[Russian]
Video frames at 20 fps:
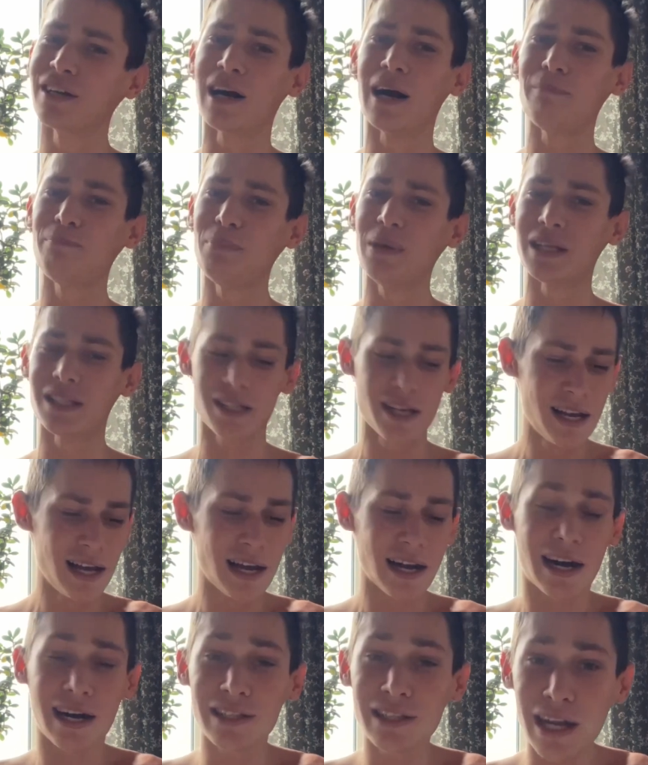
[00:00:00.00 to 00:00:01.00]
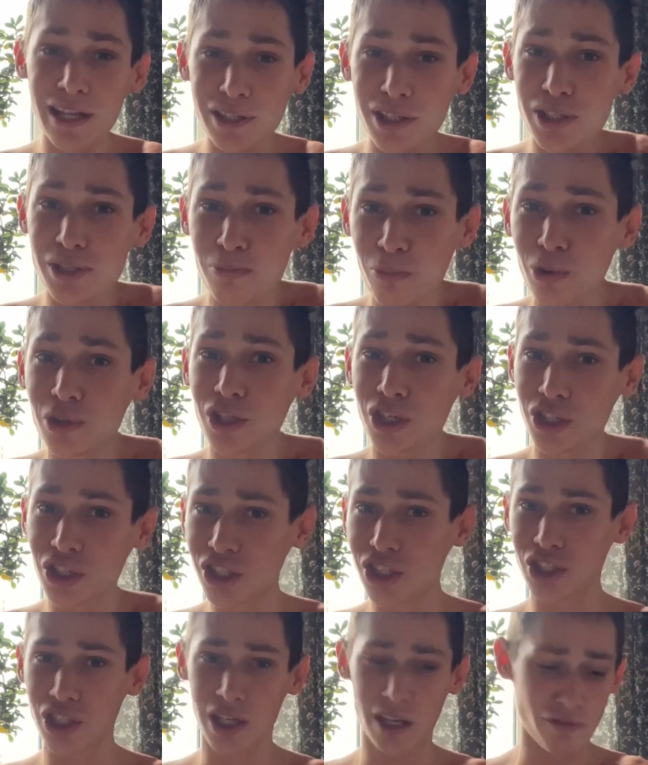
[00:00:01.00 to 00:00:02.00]
капец, когда ты смотришь на
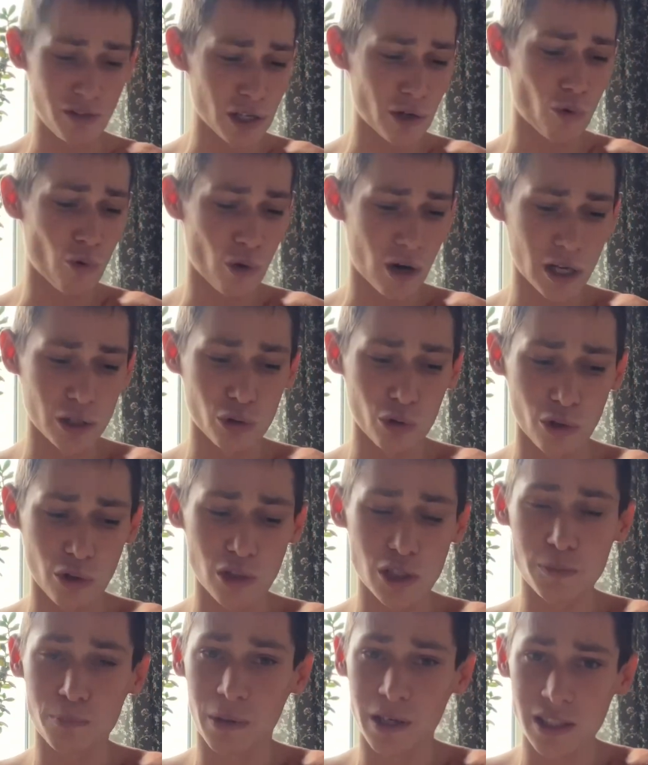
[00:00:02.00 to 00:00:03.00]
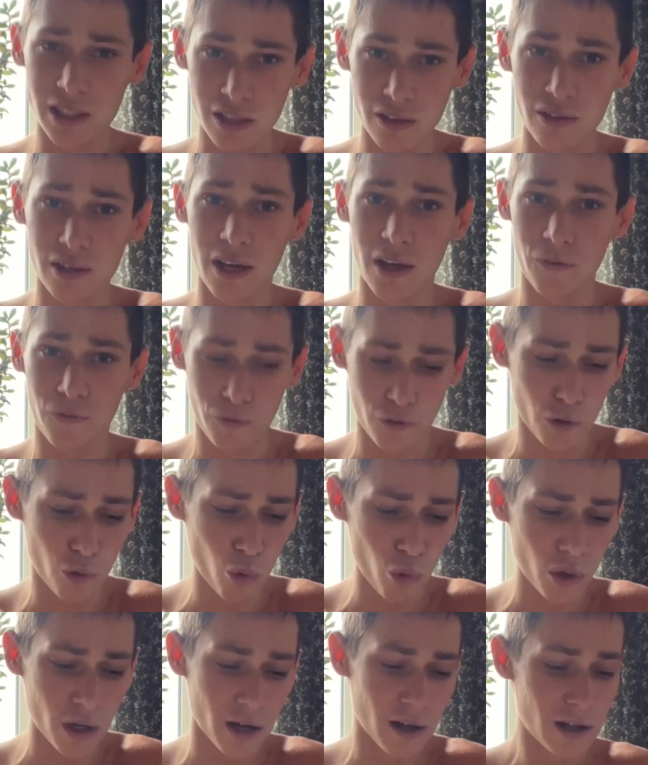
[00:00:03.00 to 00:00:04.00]
человека, у которого спортивная
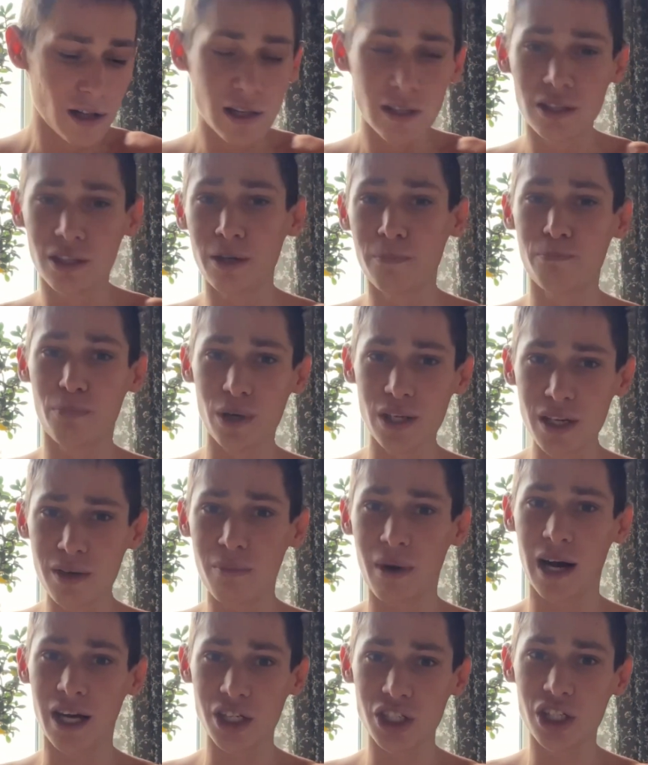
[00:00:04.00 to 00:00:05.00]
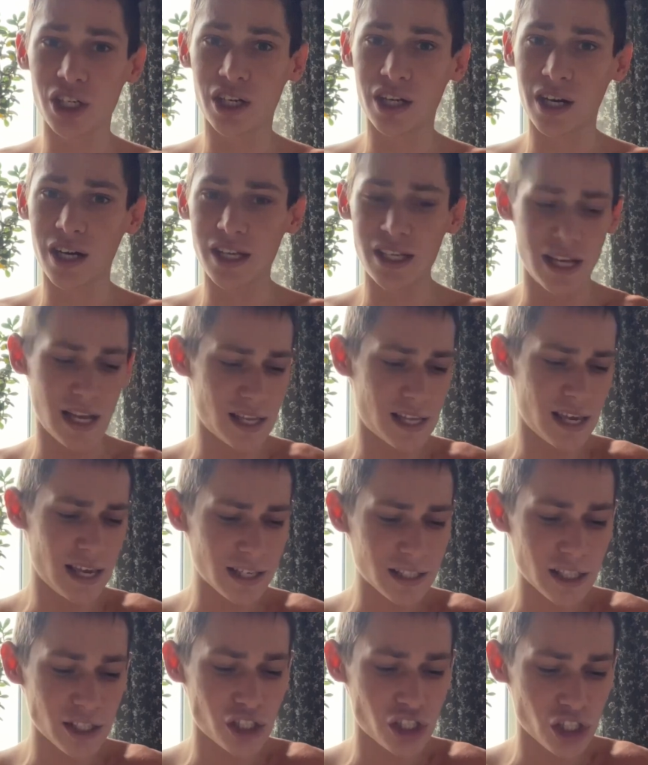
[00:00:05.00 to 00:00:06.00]
фигура, ты понимаешь, охренеть,
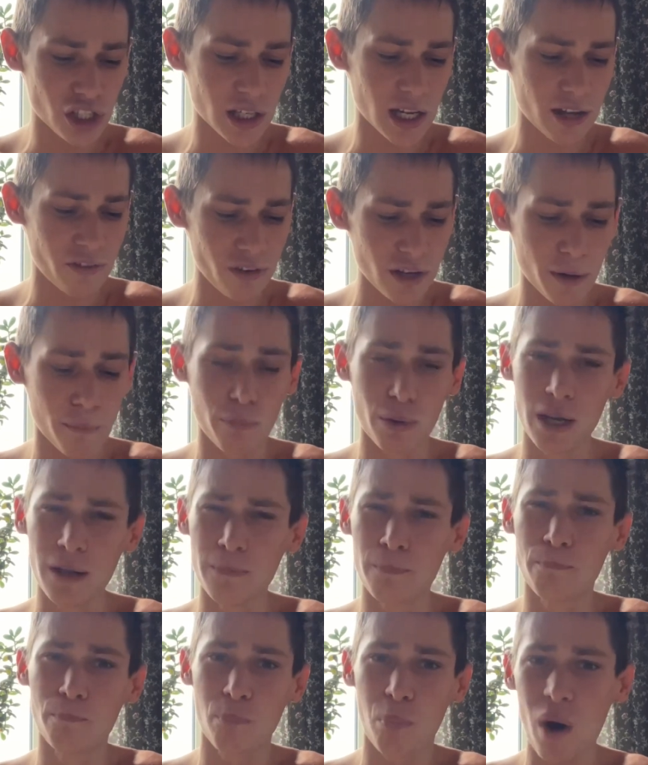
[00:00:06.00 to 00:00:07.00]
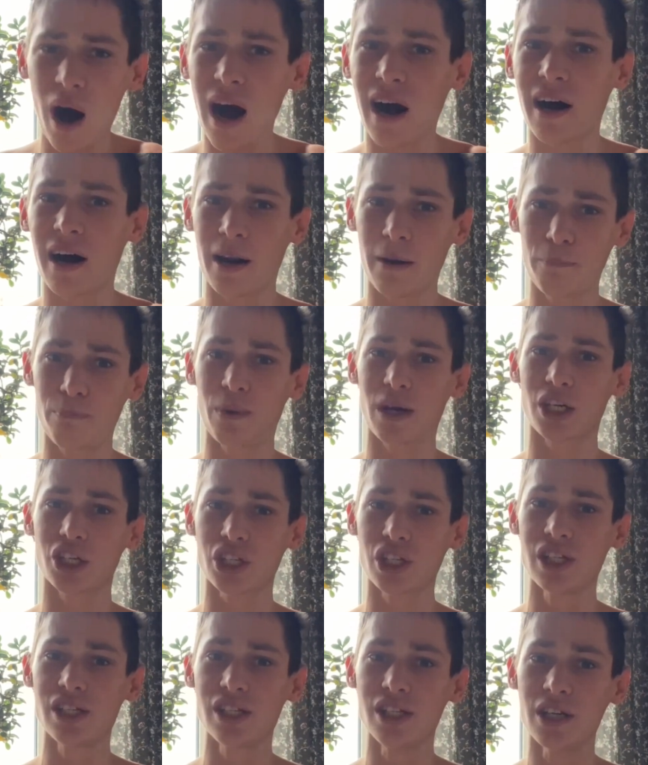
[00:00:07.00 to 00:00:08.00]
этот человек, блин, пахарь по
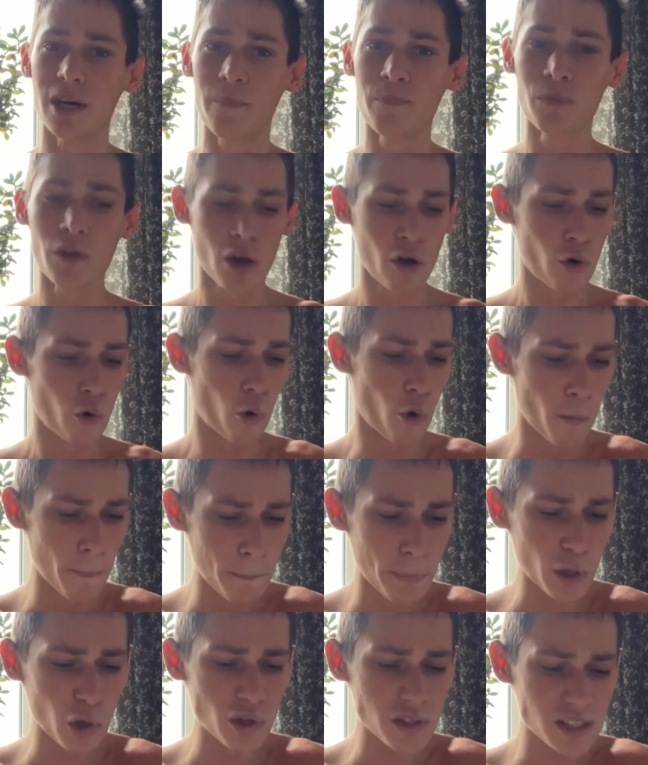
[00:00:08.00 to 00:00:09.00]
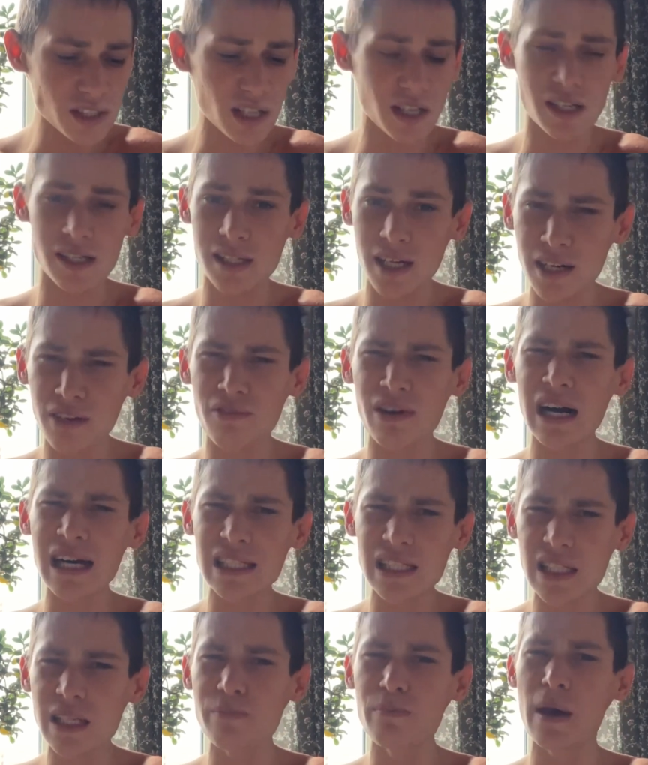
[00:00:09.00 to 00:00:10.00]
жизни. Он просто
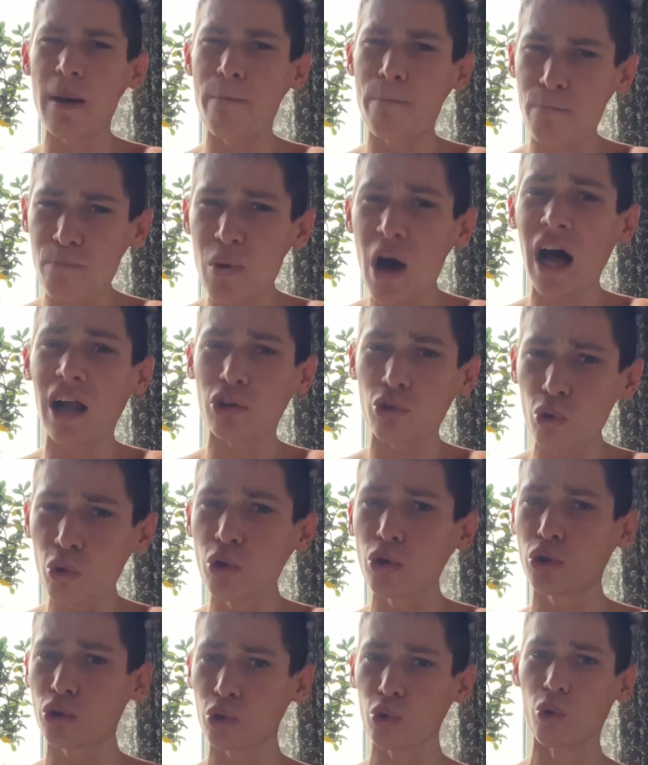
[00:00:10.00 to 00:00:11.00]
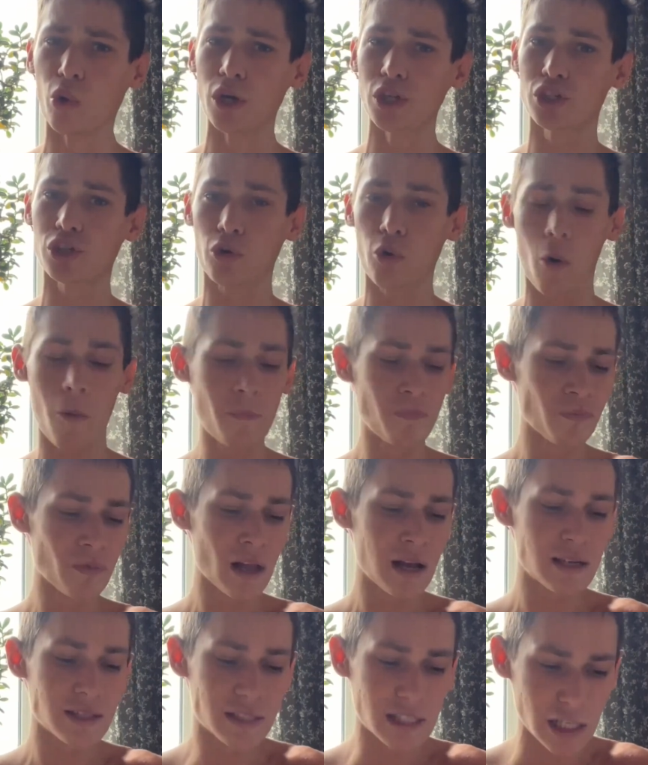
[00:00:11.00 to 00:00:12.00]
разрывает себе пятую точку,
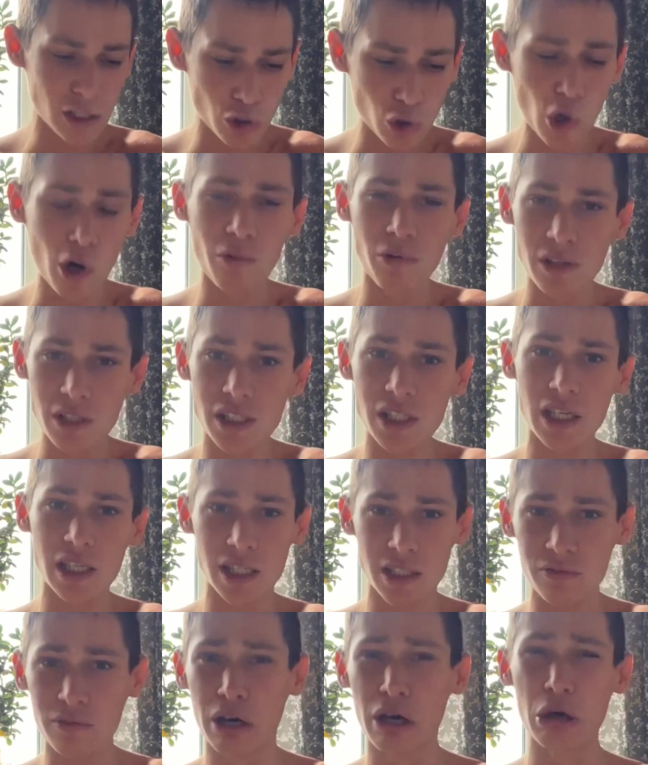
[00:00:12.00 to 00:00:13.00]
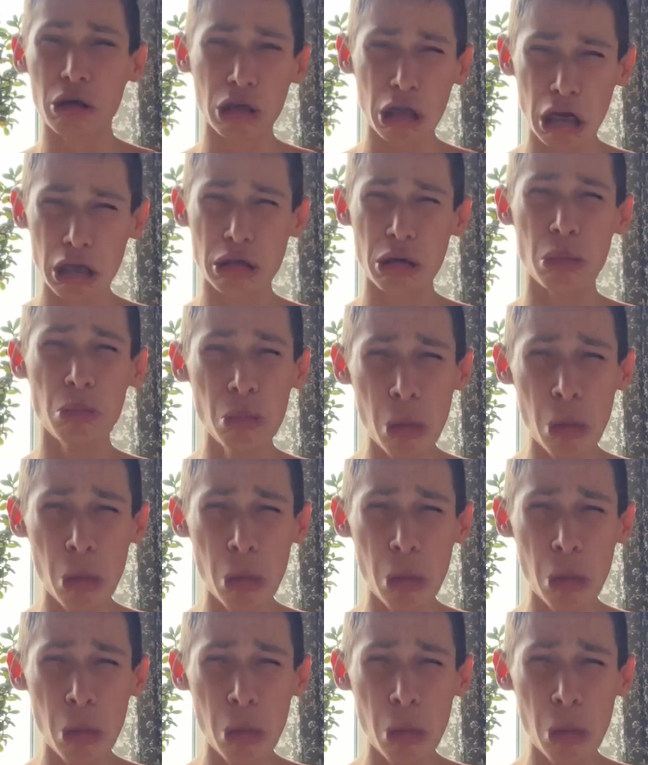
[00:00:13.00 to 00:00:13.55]
засовывает все свои вот эти